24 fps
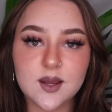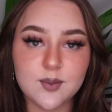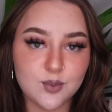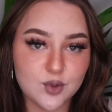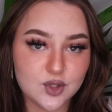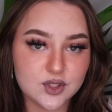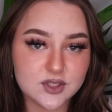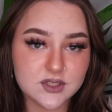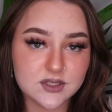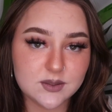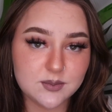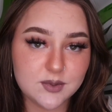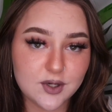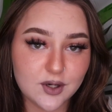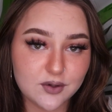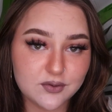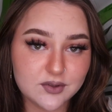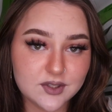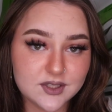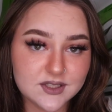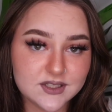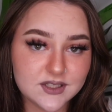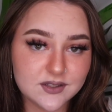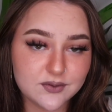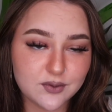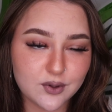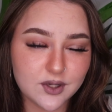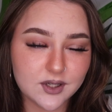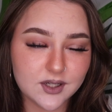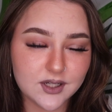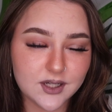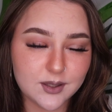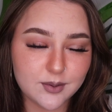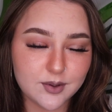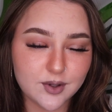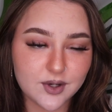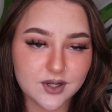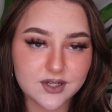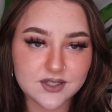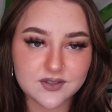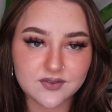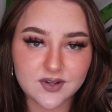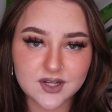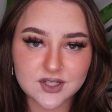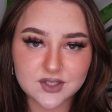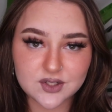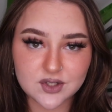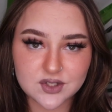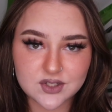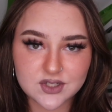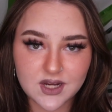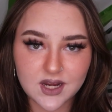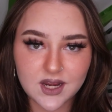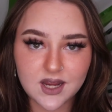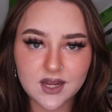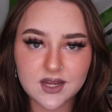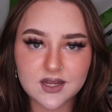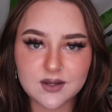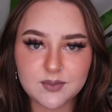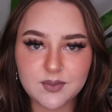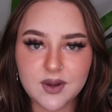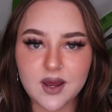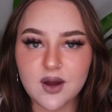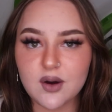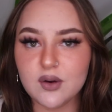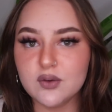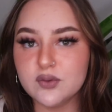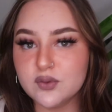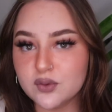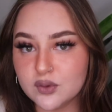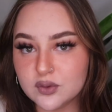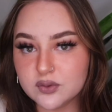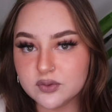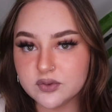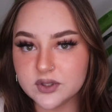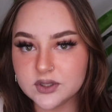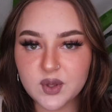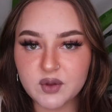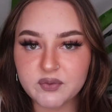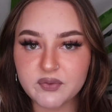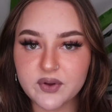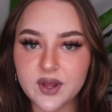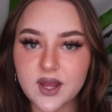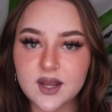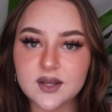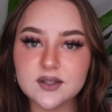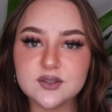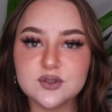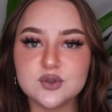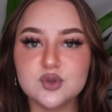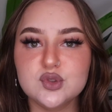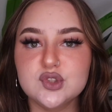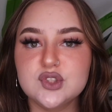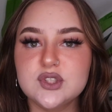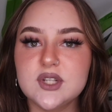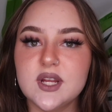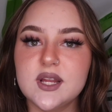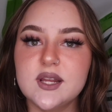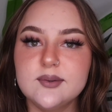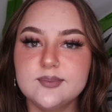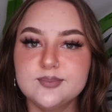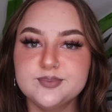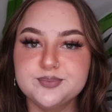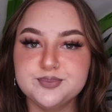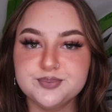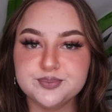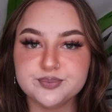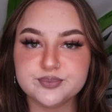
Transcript: müsst ihr mir auf Insta folgen, liebe Leute, weil ich euch da immer aufrufe, mir Fragen zu stellen.